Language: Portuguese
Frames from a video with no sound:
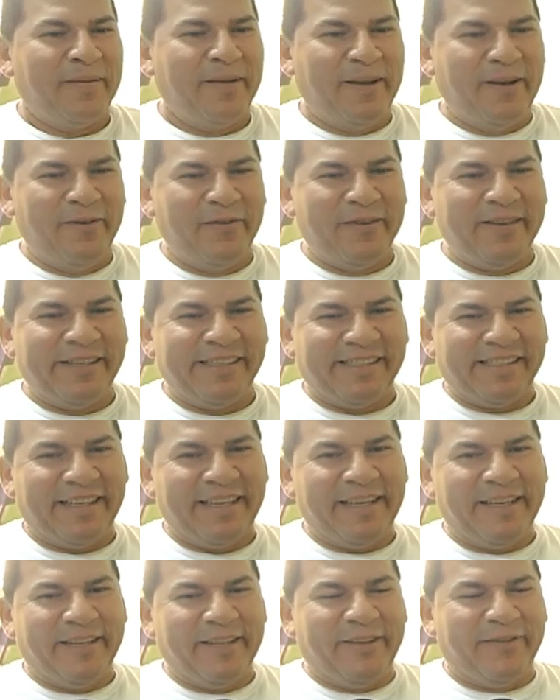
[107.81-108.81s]
Galvez
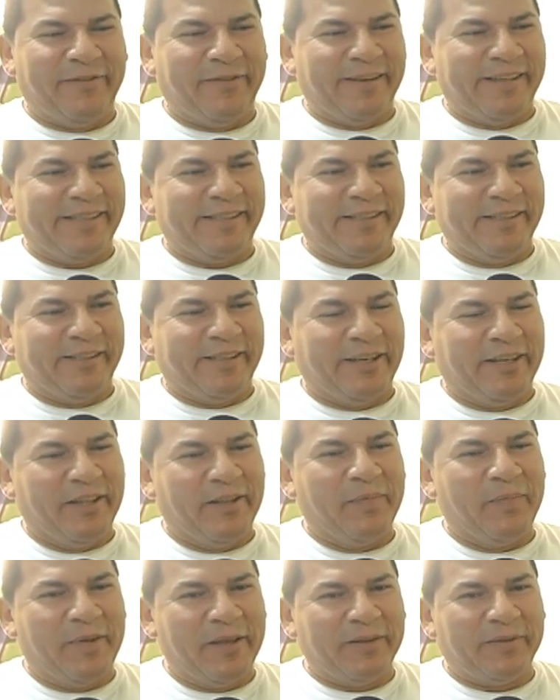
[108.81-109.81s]
está aí na fase de
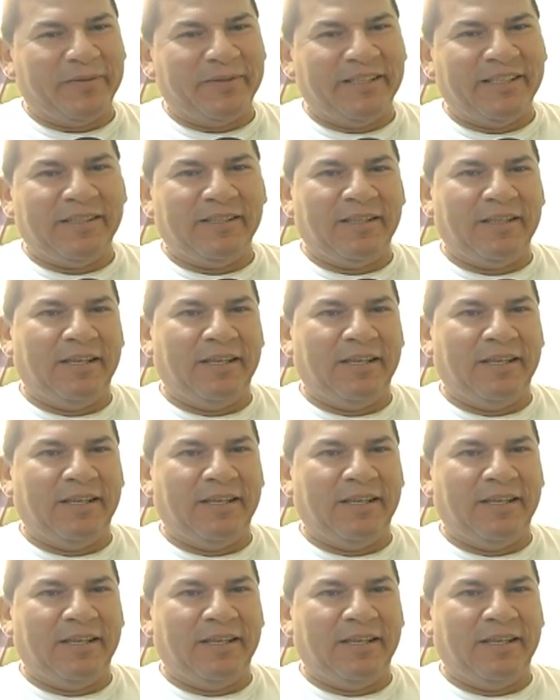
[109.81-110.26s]
treinamento, né?